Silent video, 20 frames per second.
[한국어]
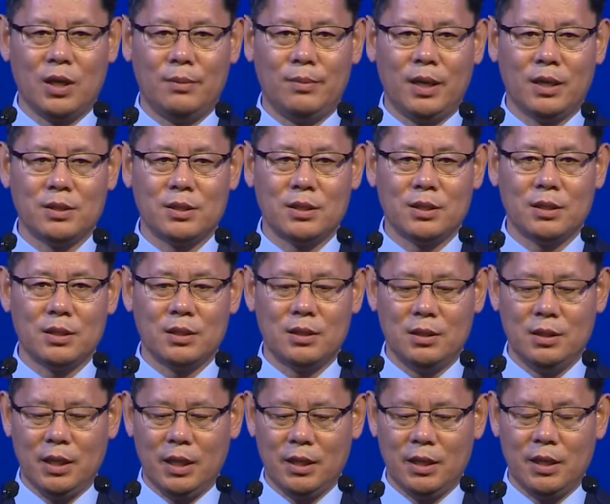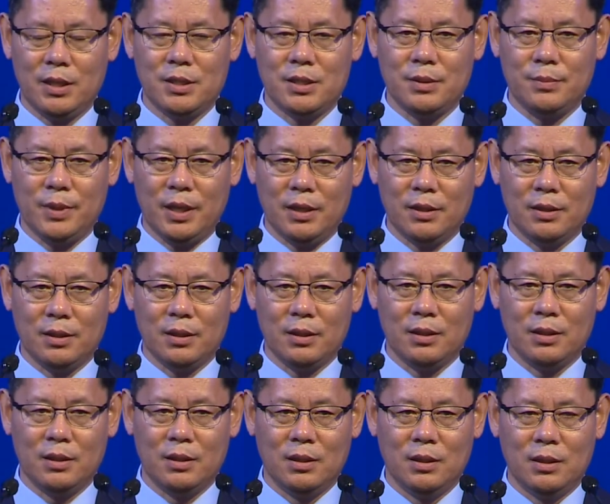방식을 얘기를 했지만
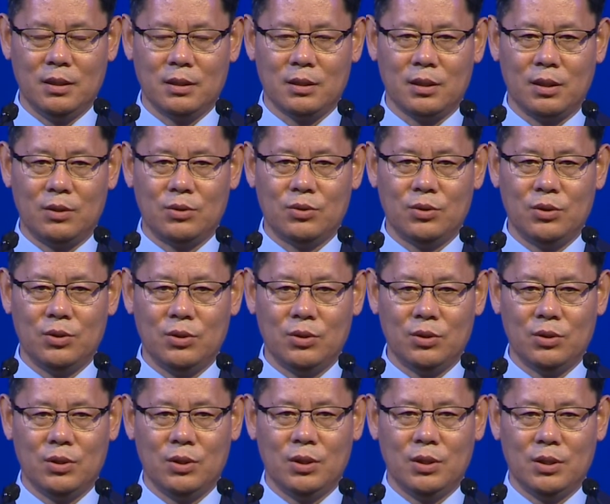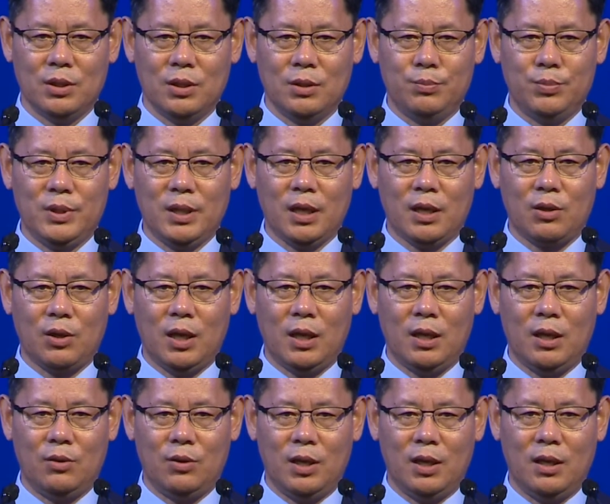결국 이
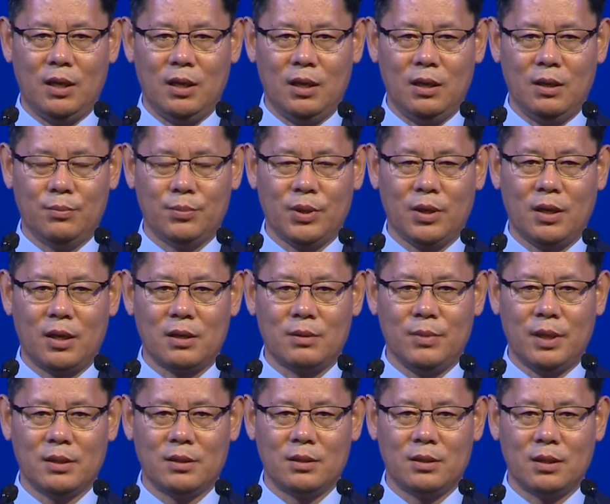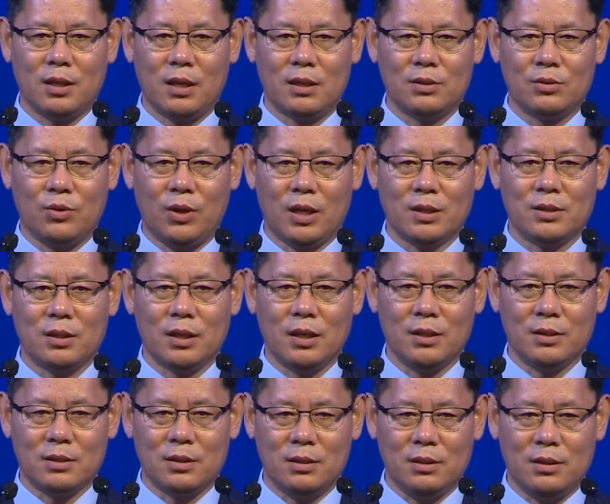비핵화와 평화를 만들어가는
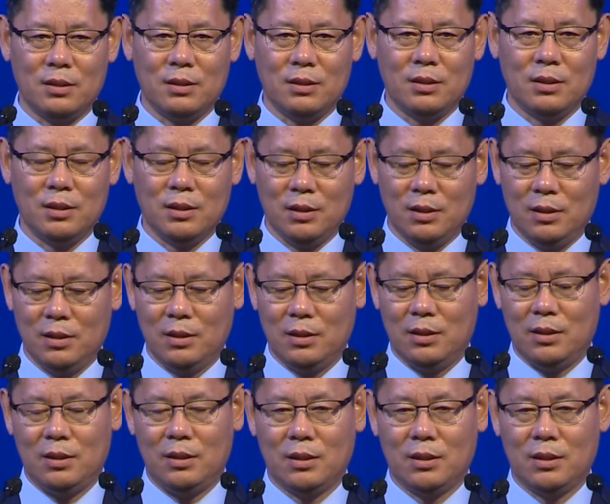과정에서 어,